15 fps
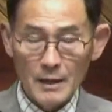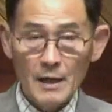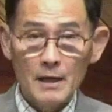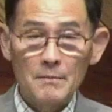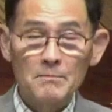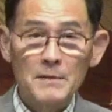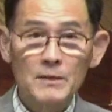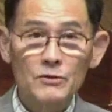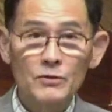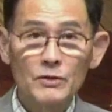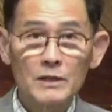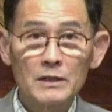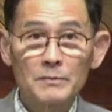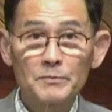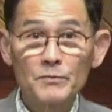민수기
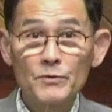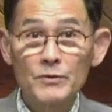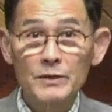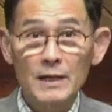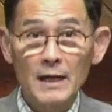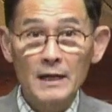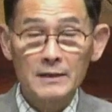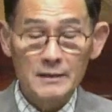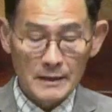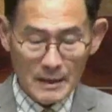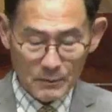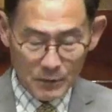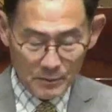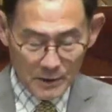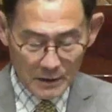16장 같은 데
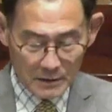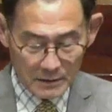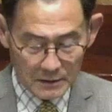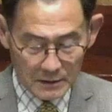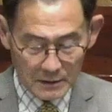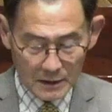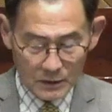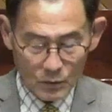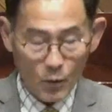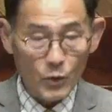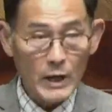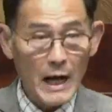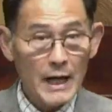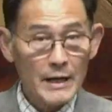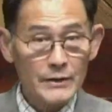보면은
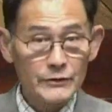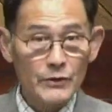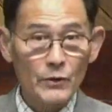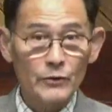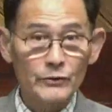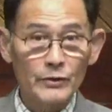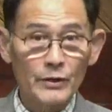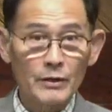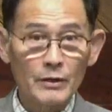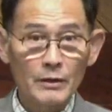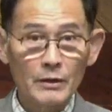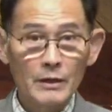고라가 있었고요.